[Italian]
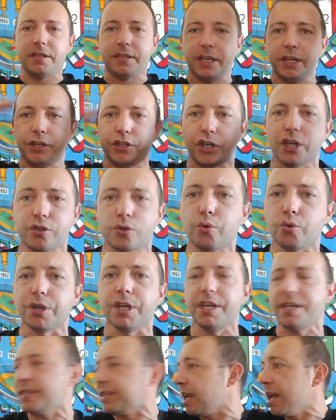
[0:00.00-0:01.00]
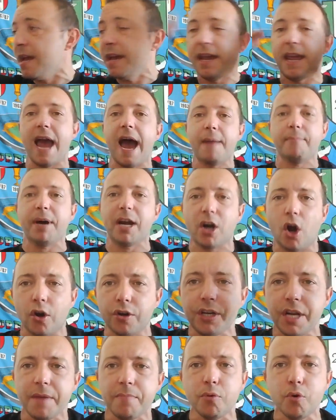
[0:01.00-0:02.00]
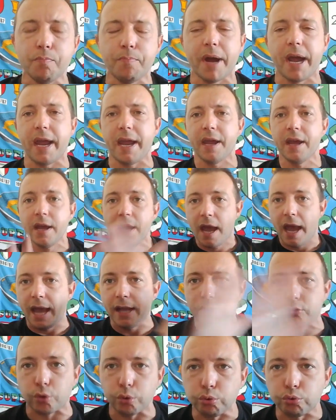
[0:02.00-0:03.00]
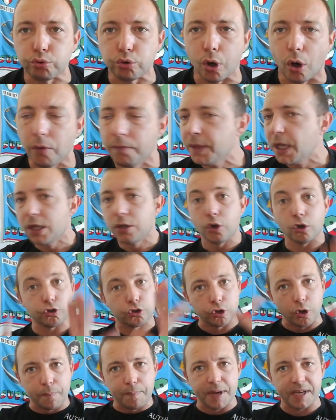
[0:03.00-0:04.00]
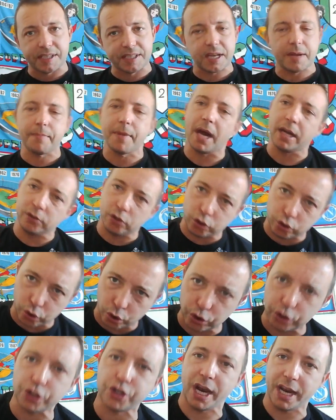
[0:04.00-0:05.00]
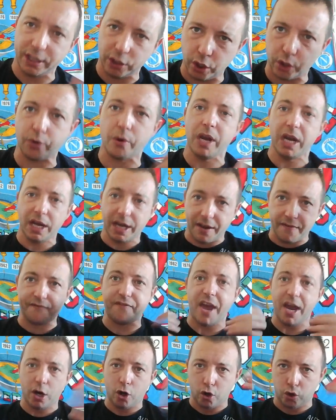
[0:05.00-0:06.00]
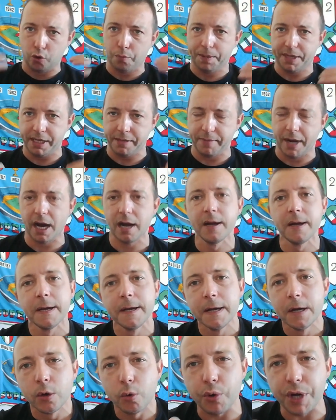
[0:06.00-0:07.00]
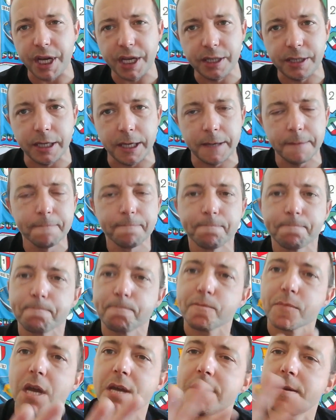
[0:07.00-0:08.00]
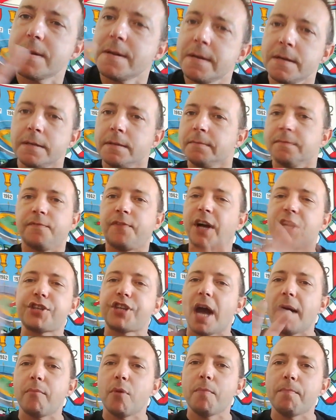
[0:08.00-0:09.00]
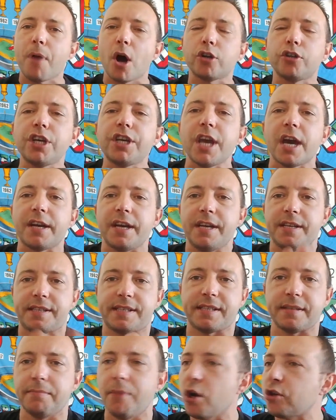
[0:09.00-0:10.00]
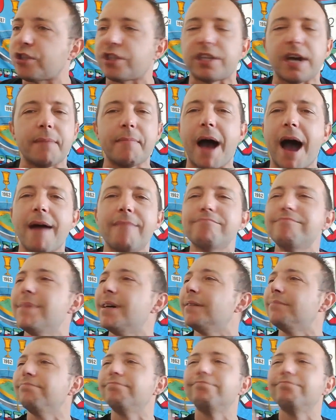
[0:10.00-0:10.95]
di Gesù Cristo e a Maronni Pompei. È tutto. Non sto bestemmiando, sto dicendo quelle che vengono prima. Quindi facciamo un po' di chiarezza. Mo mamma,